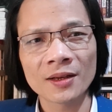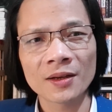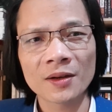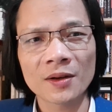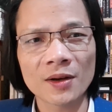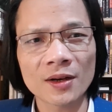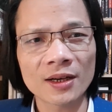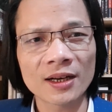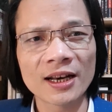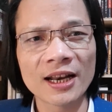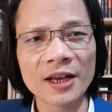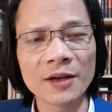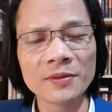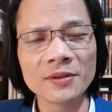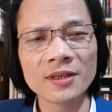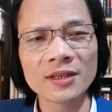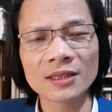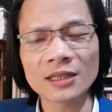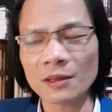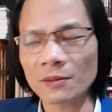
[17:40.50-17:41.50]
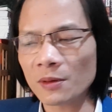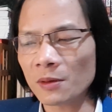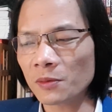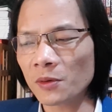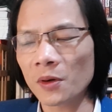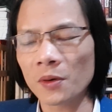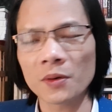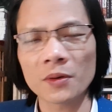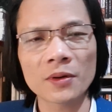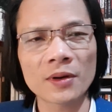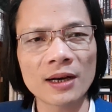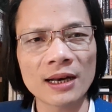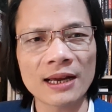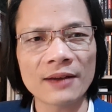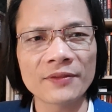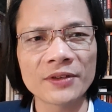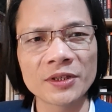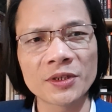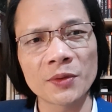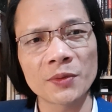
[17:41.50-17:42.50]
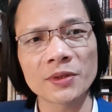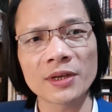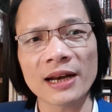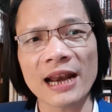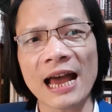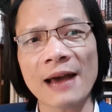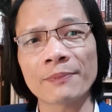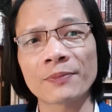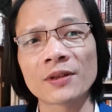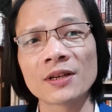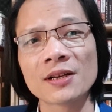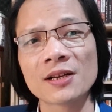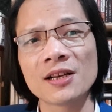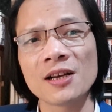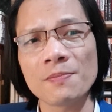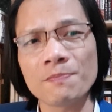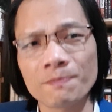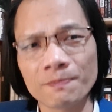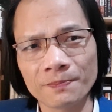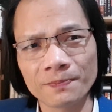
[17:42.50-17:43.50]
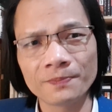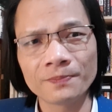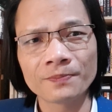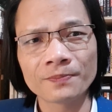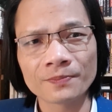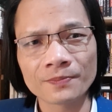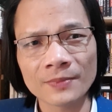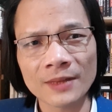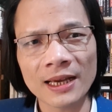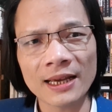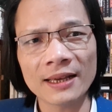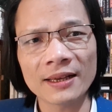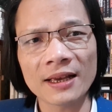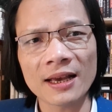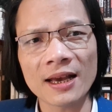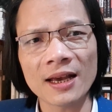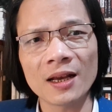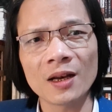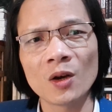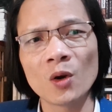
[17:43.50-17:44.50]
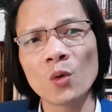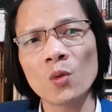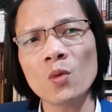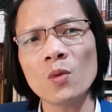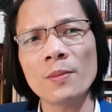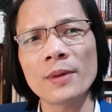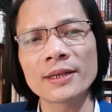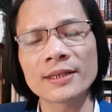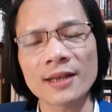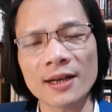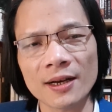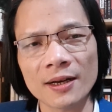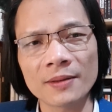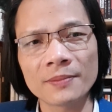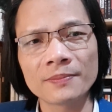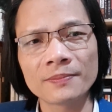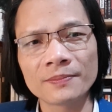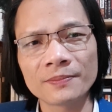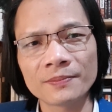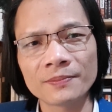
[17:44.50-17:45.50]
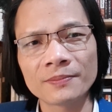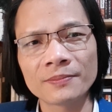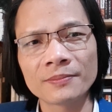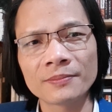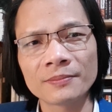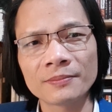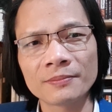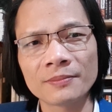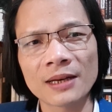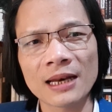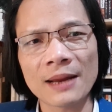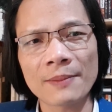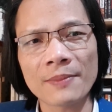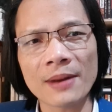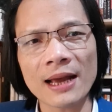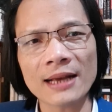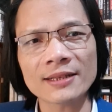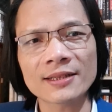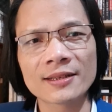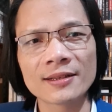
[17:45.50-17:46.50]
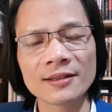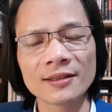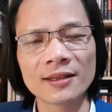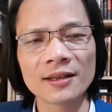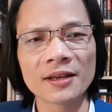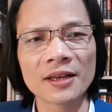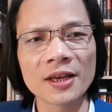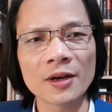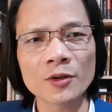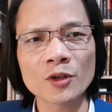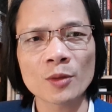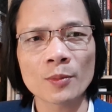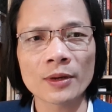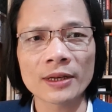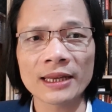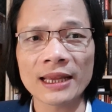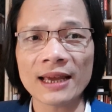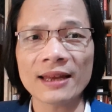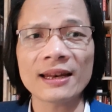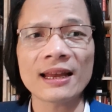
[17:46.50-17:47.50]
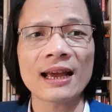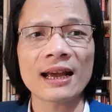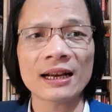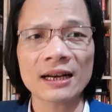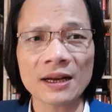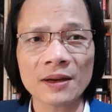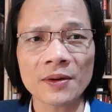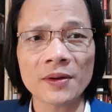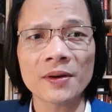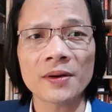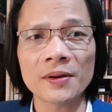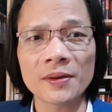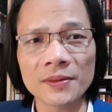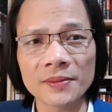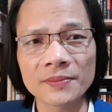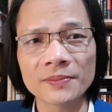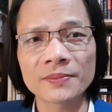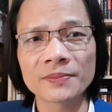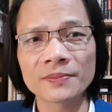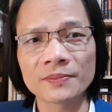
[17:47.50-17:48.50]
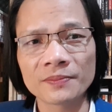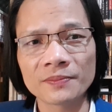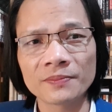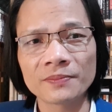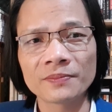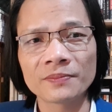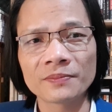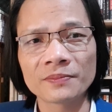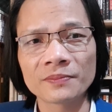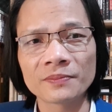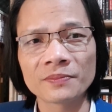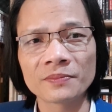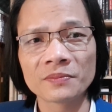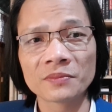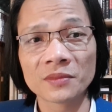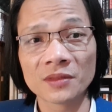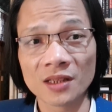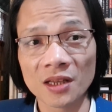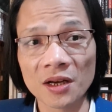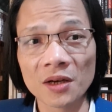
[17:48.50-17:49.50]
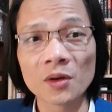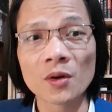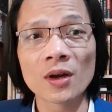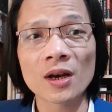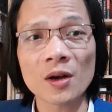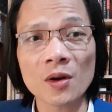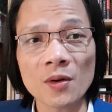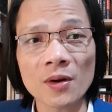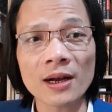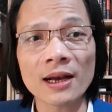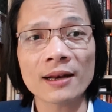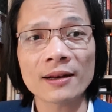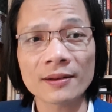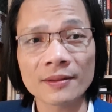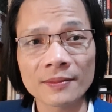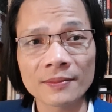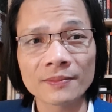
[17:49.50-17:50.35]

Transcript: Còn nếu như trong góc độ đó là ví dụ như Đàm Tư Cướp hay anh Hề Lũ bây giờ mà làm đại sứ thương hiệu cho một nhãn hàng nào đó, tương đối là khó khăn.